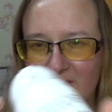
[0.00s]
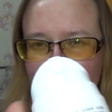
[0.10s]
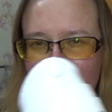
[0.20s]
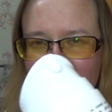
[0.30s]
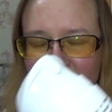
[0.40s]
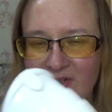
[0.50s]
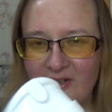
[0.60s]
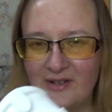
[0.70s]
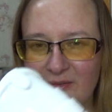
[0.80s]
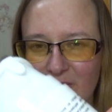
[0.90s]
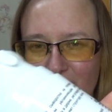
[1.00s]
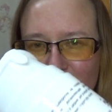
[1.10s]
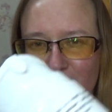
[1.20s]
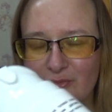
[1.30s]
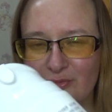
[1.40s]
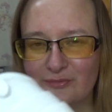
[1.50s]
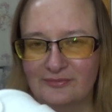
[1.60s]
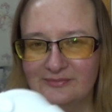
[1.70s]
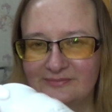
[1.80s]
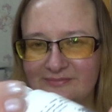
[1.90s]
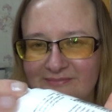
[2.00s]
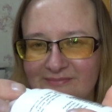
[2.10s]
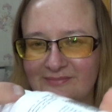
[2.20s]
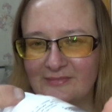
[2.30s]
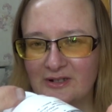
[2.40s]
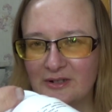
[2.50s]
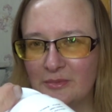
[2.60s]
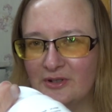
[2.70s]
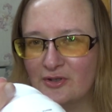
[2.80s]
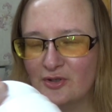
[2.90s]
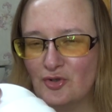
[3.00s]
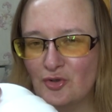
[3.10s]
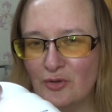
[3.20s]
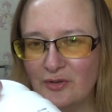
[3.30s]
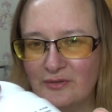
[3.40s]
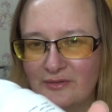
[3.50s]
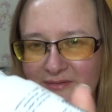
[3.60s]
Здесь такая вот, э, как бы язычок.